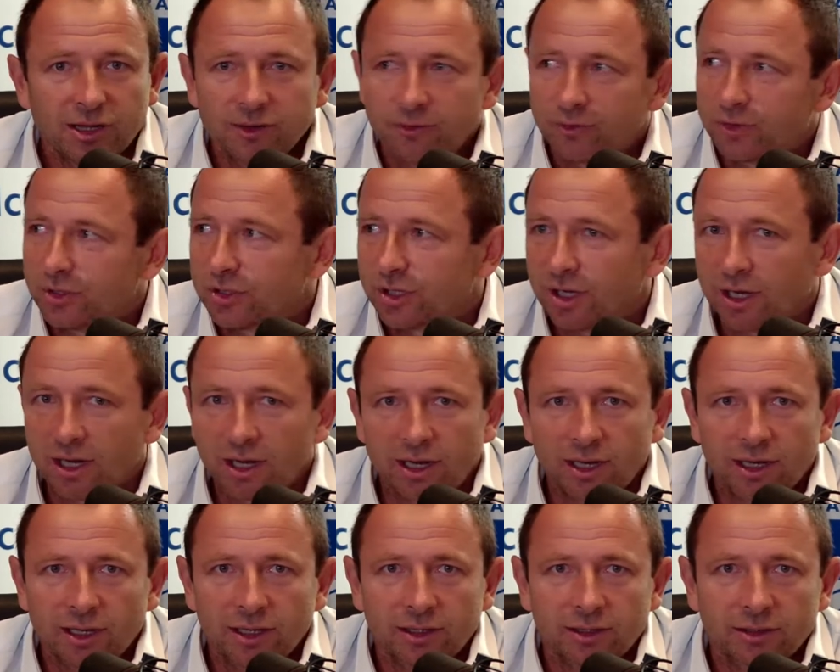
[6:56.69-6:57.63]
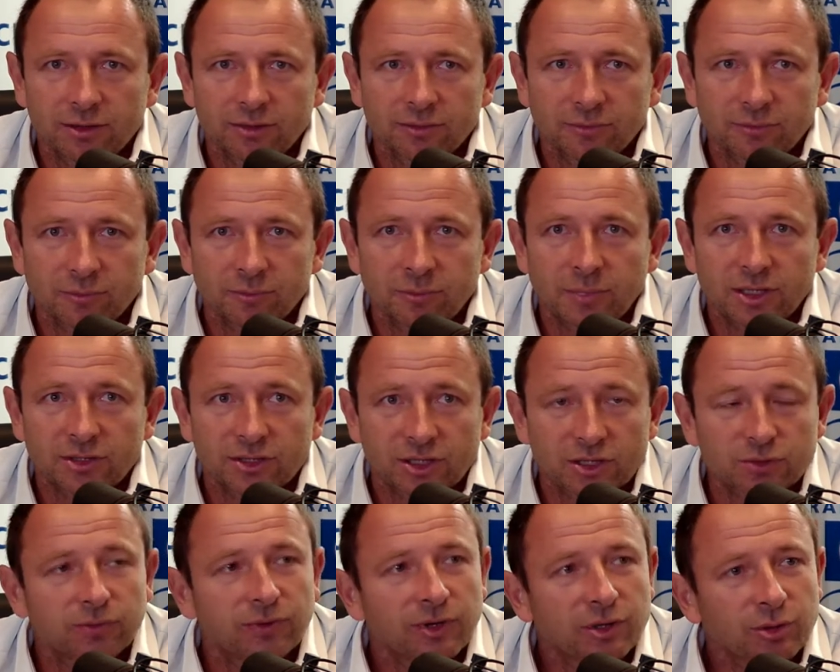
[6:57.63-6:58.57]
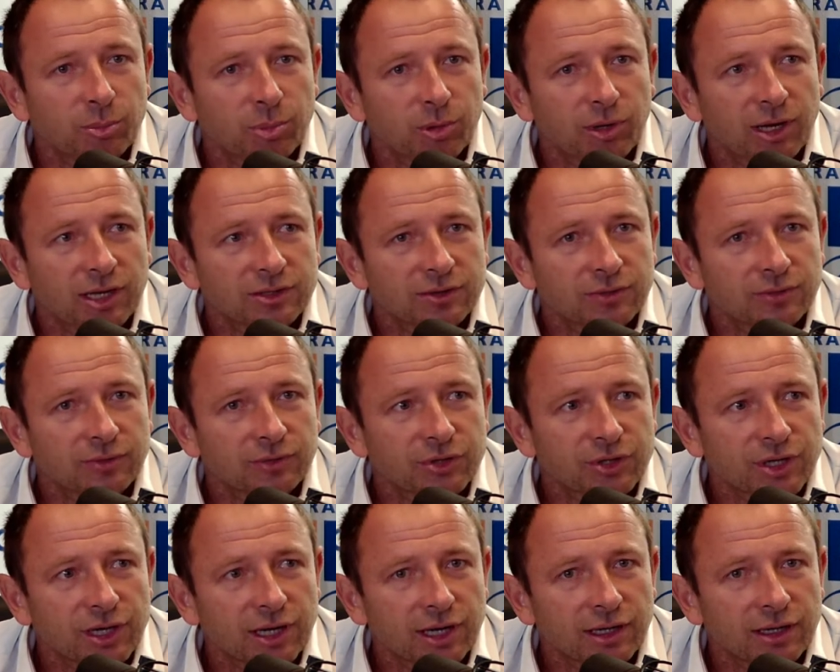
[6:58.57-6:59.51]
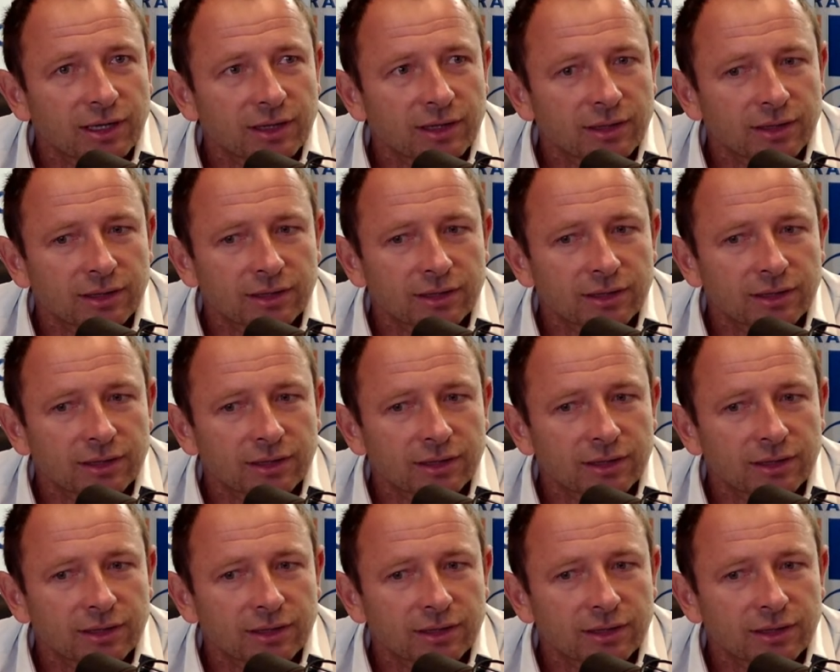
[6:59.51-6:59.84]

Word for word: W grze, mecz ze Słowenią pokazał, w grze,